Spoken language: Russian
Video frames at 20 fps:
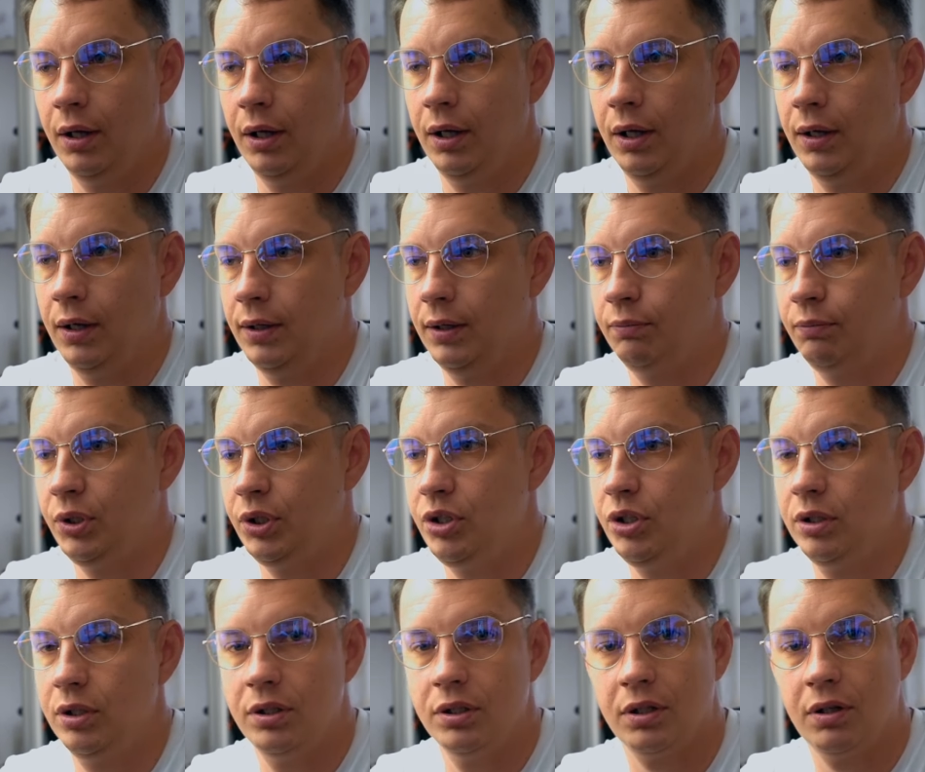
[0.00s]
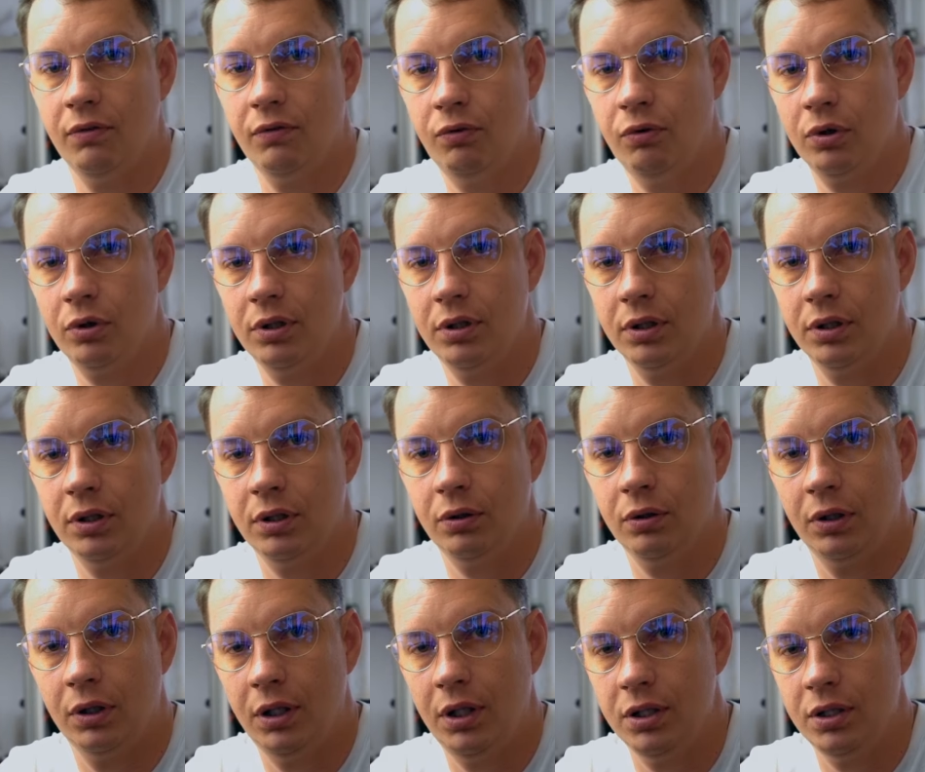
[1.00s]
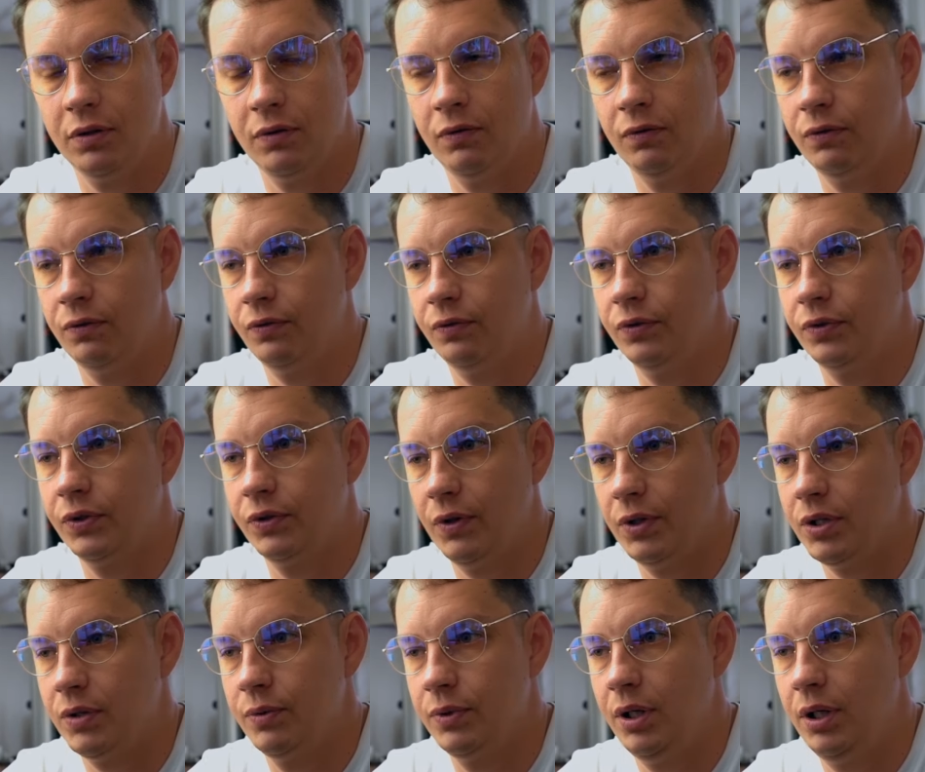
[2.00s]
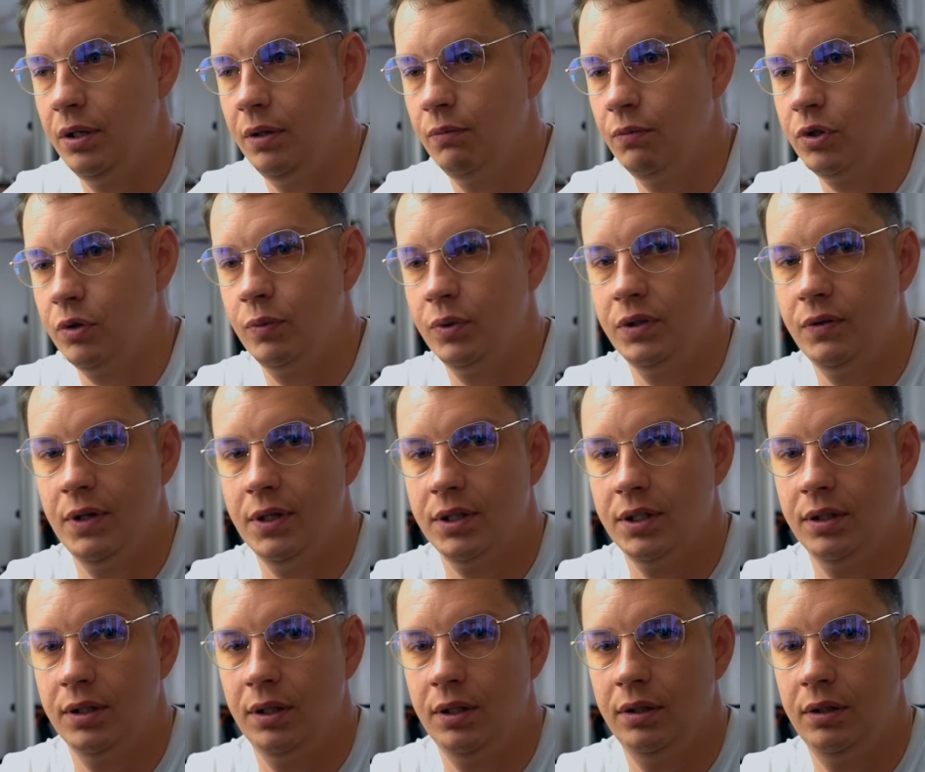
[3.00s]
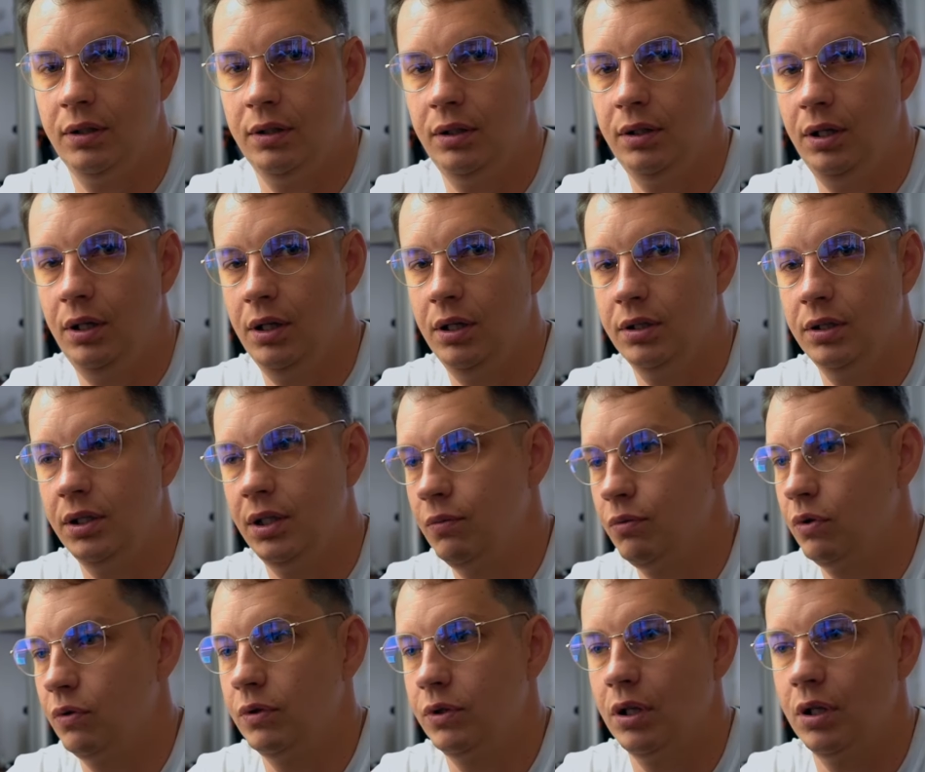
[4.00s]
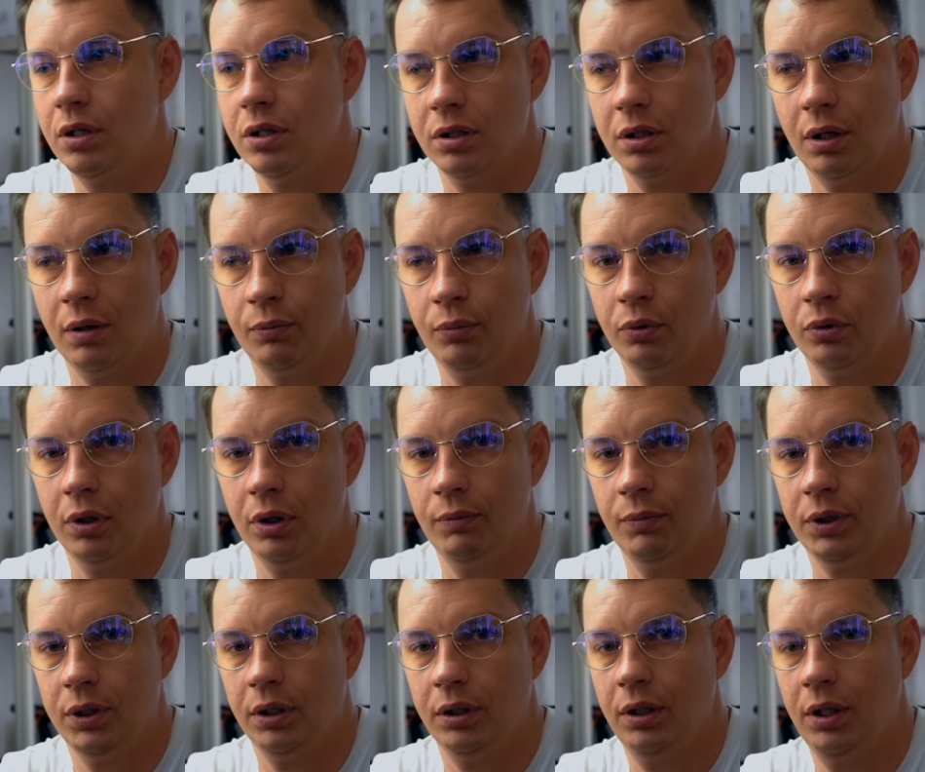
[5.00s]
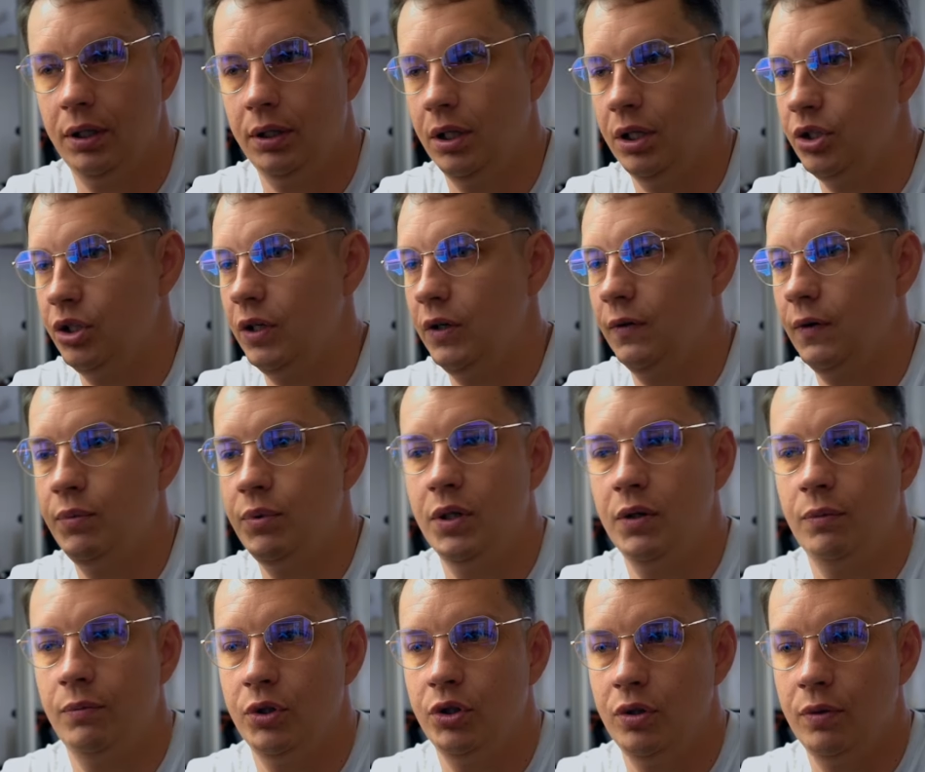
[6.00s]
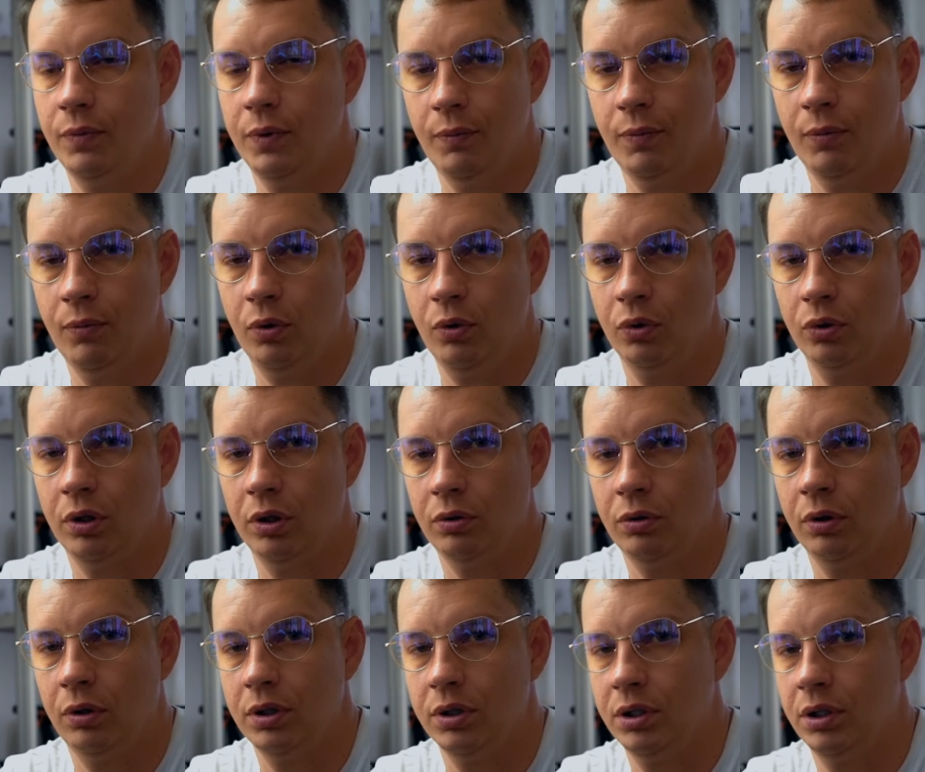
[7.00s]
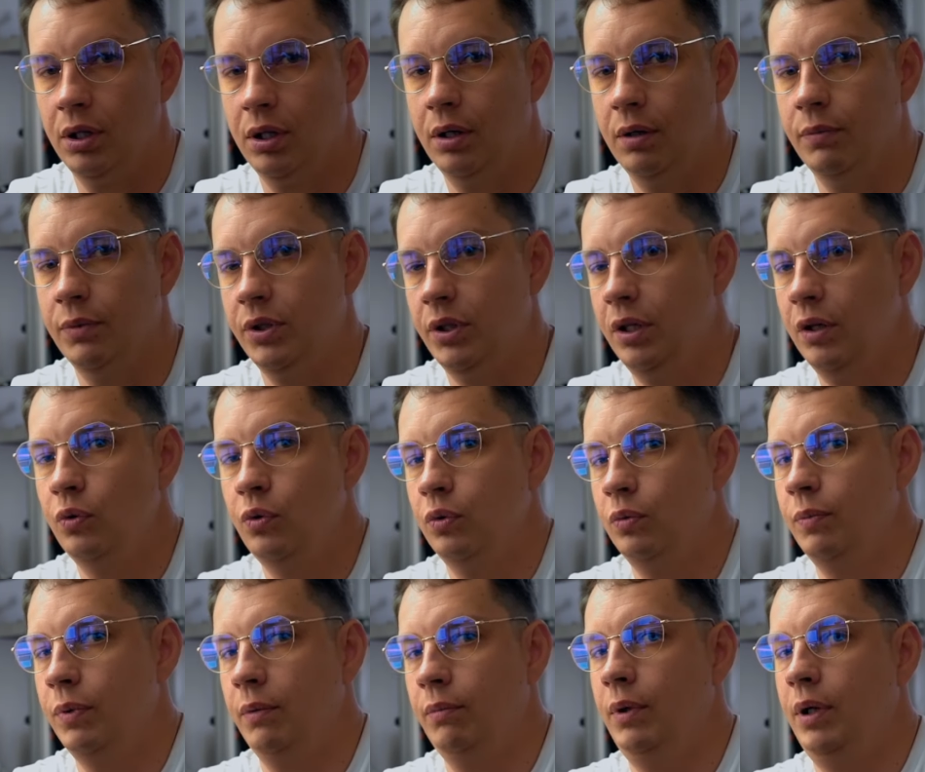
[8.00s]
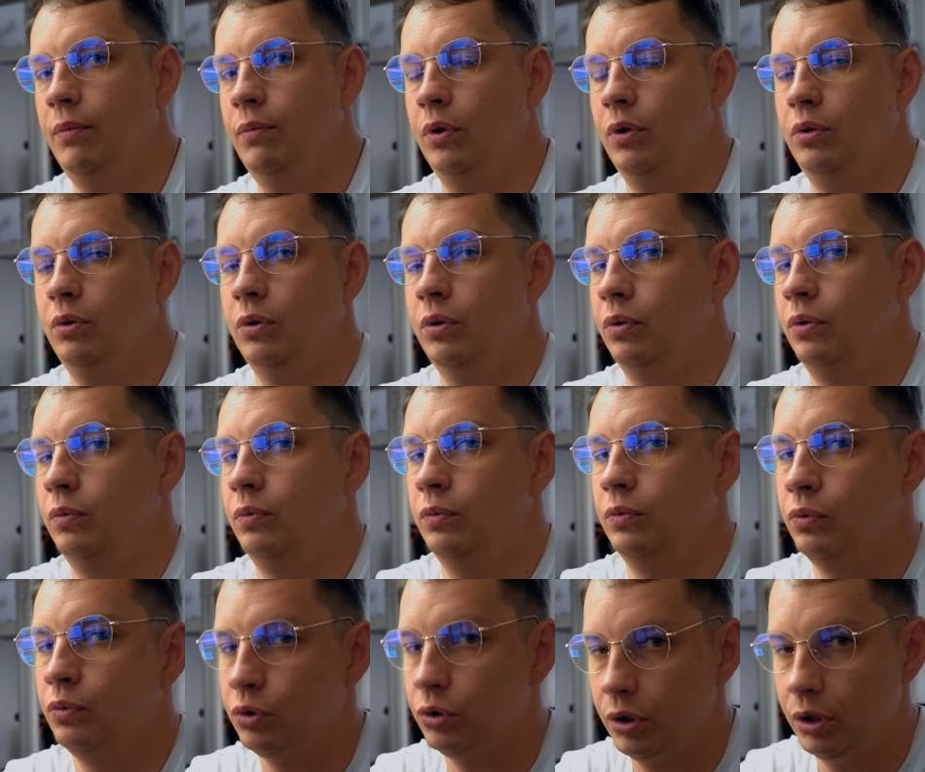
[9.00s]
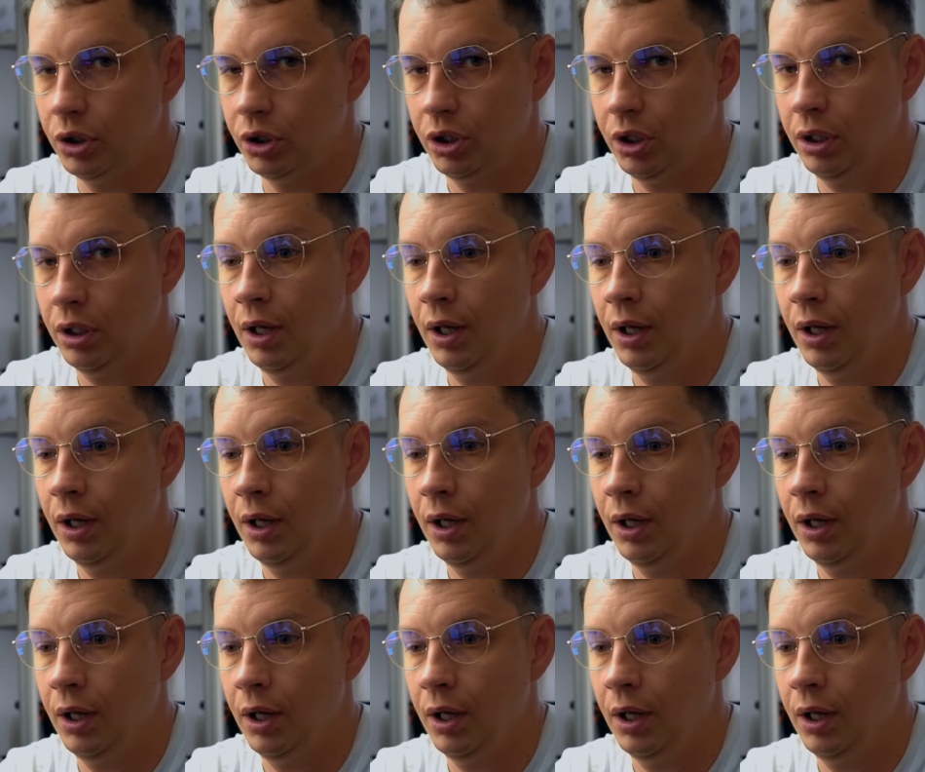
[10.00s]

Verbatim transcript: э, причина дискомфорта, которая есть с вашим зрением, может быть связана не с тем, что вы сидите за компьютером, и тогда эти очки вообще вам ничем не помогут, а только замаскируют проблемы, которые нужно решать.